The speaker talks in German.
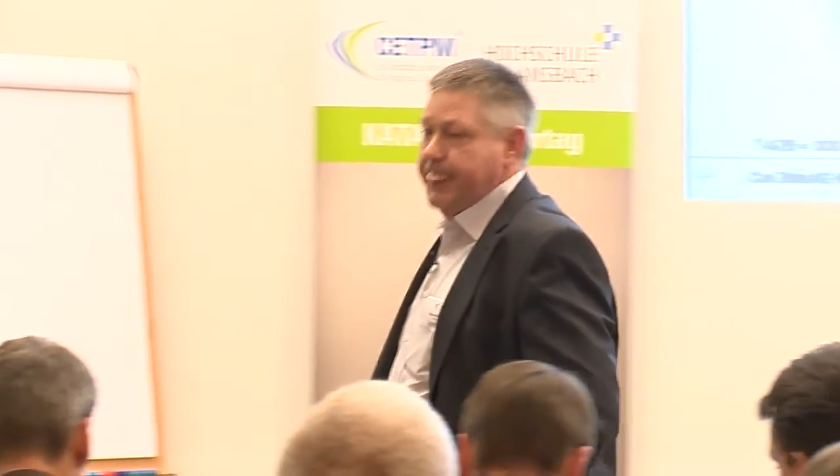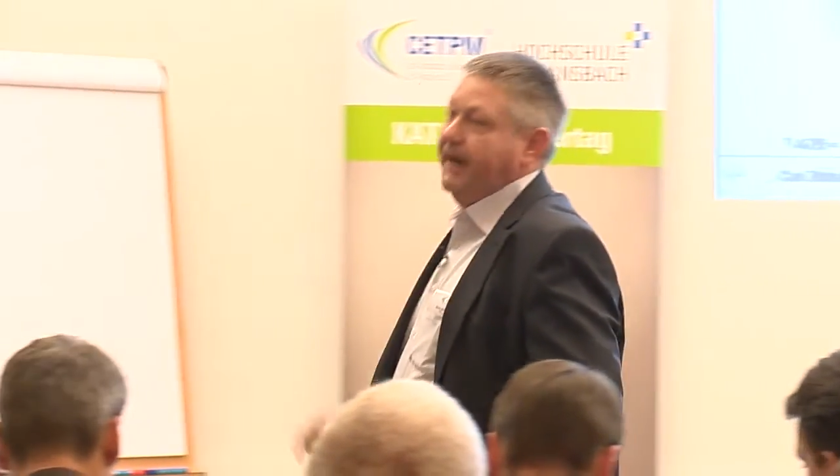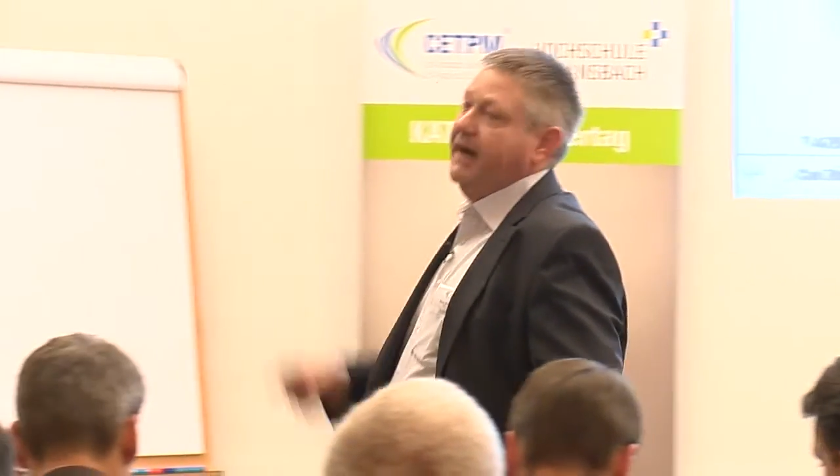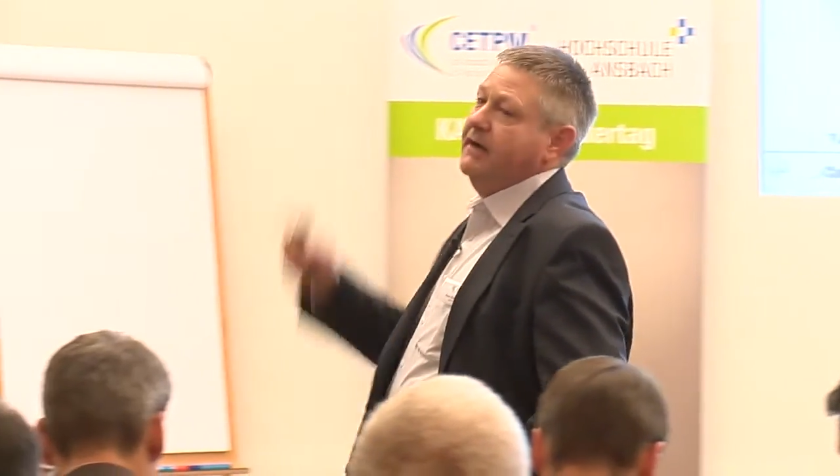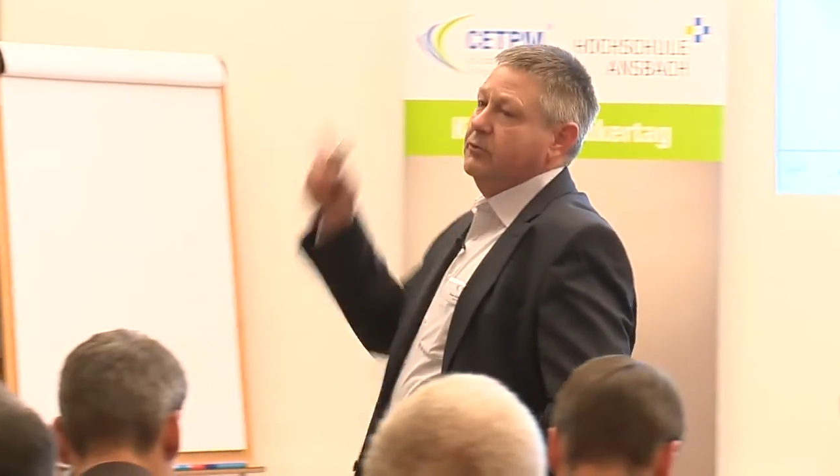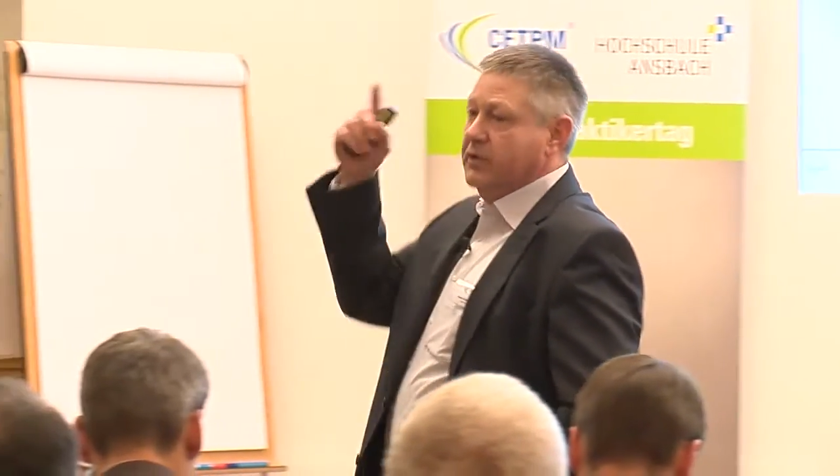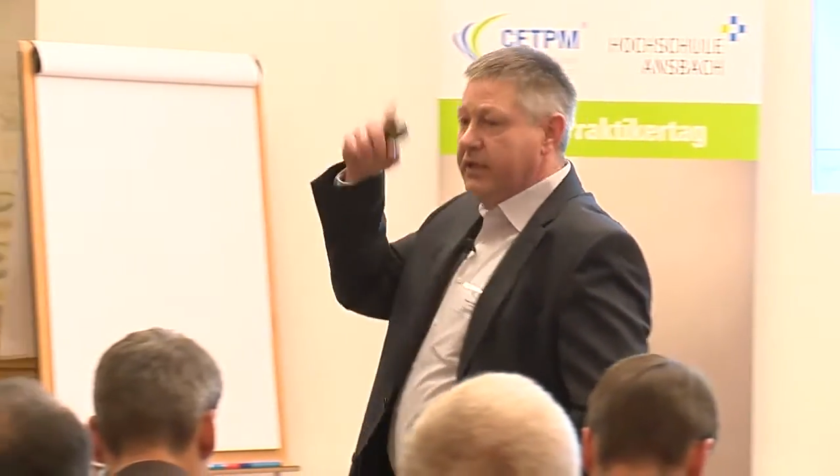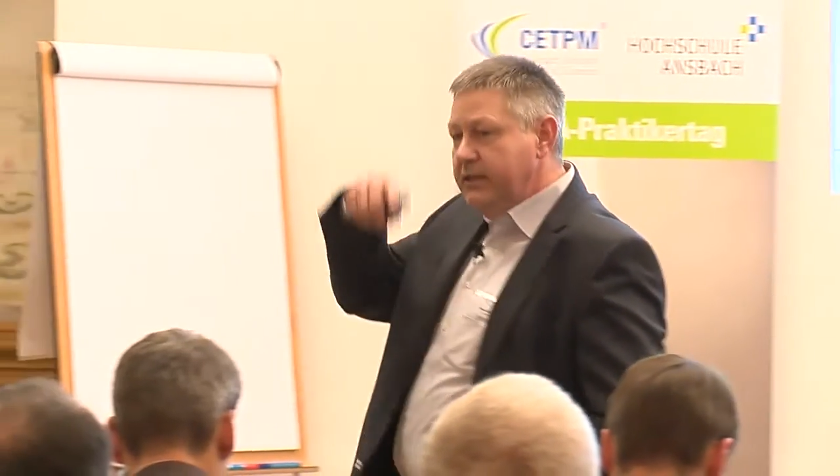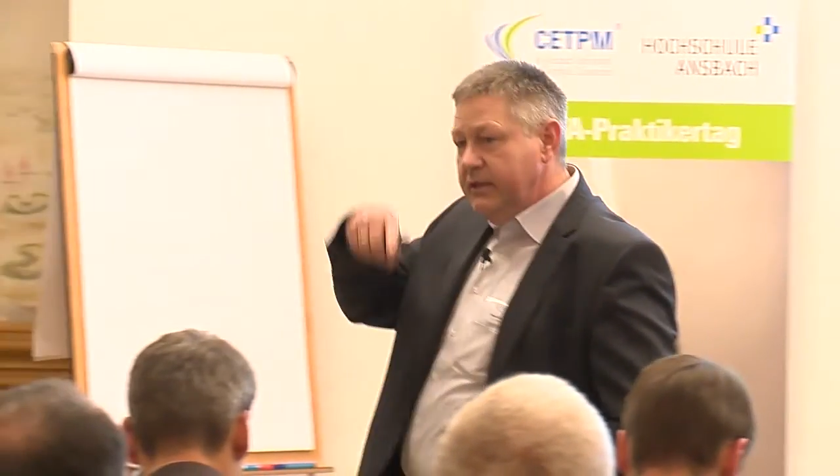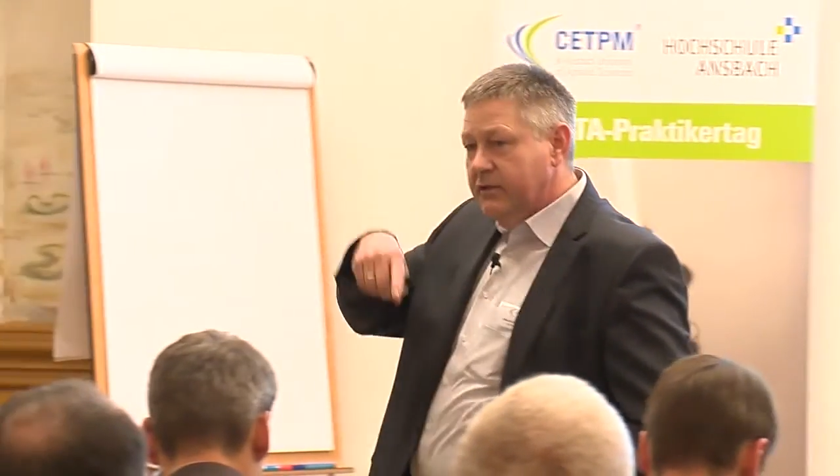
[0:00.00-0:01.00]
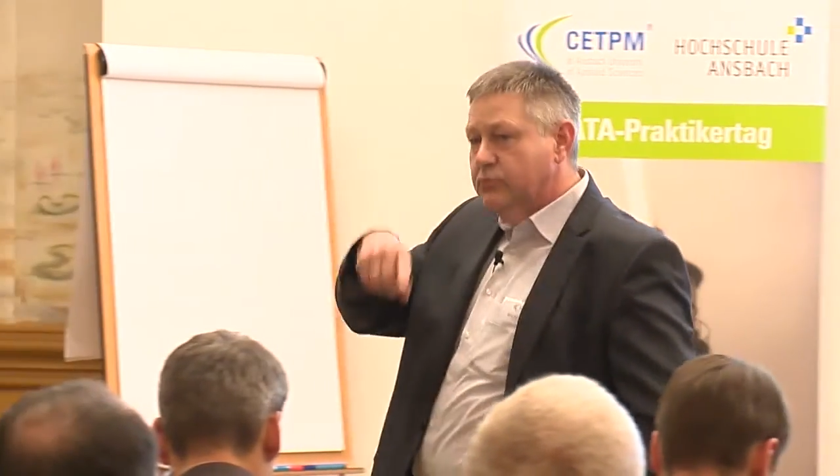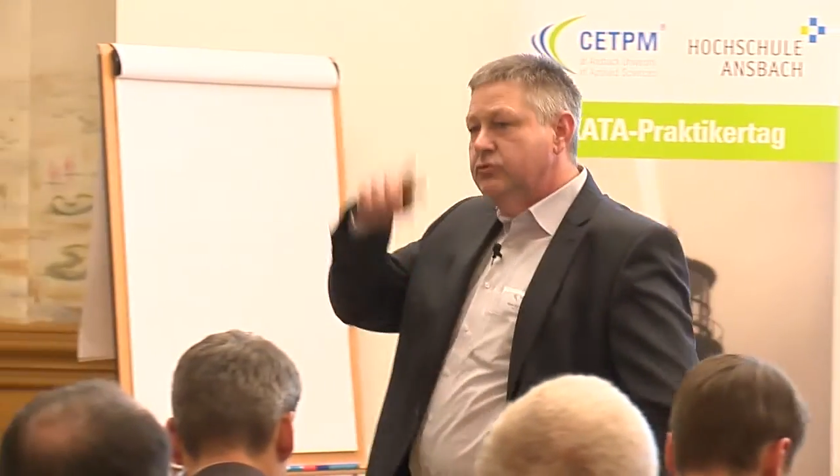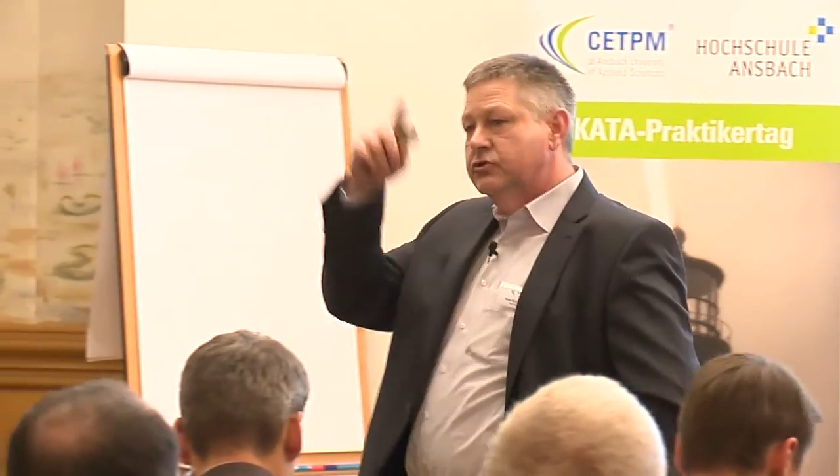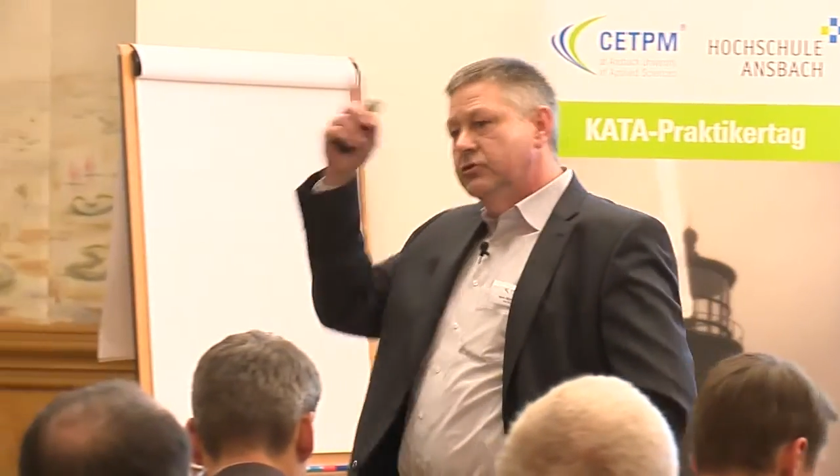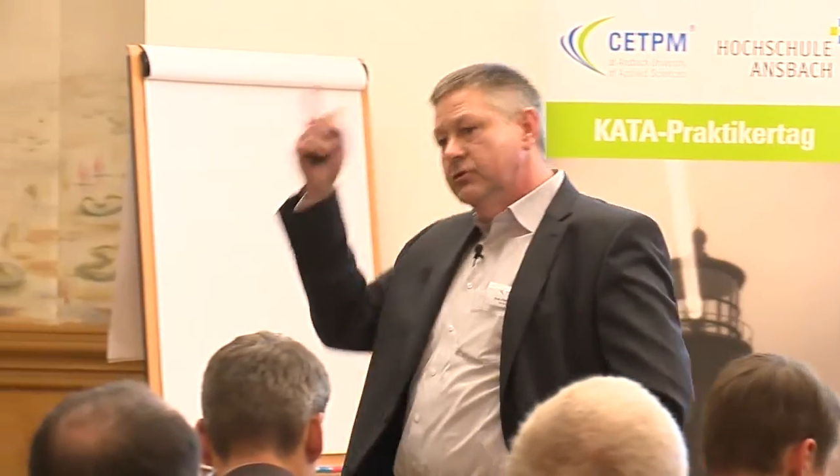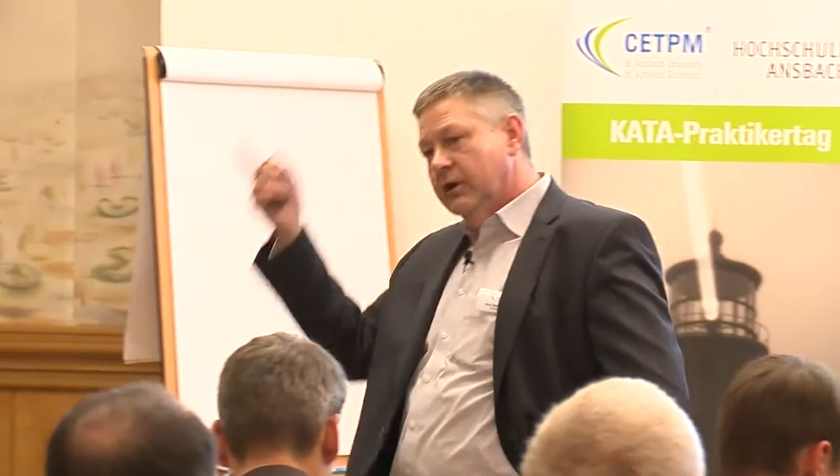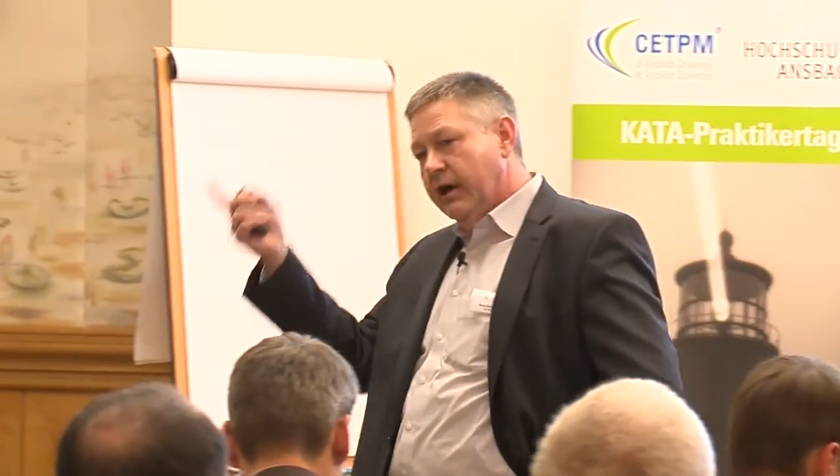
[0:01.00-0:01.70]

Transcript: Ah, okay, Gutstück,